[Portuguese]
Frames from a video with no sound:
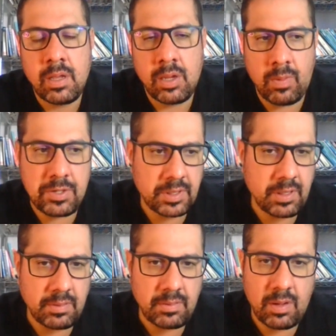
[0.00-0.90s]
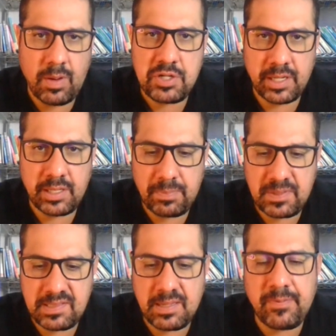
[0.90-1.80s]
eu acho que, eu acho que ainda
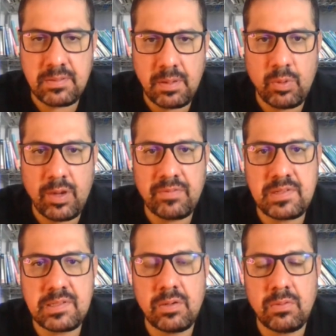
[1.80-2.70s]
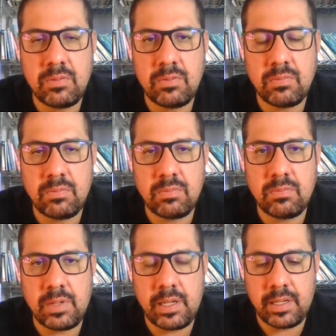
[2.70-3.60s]
precisa fazer uma boa
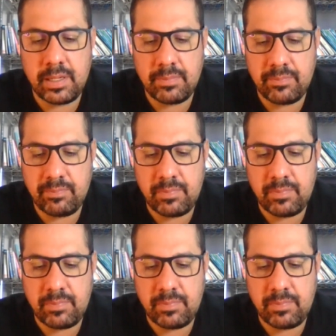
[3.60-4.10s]
revisão é,